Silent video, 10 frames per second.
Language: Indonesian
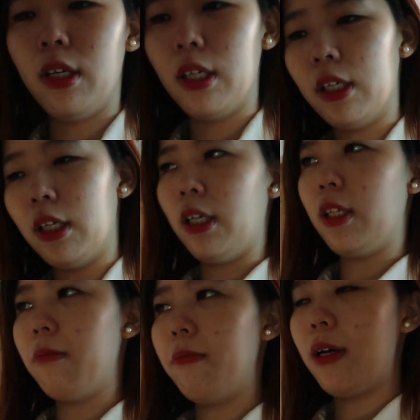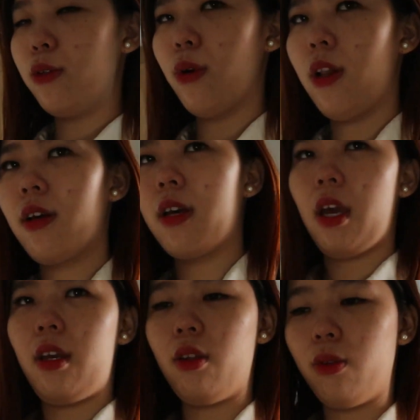Uh, tempat jual
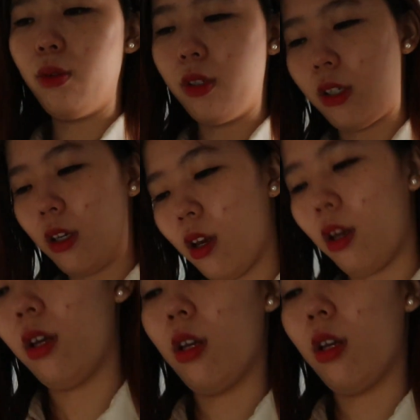kayak gitu sih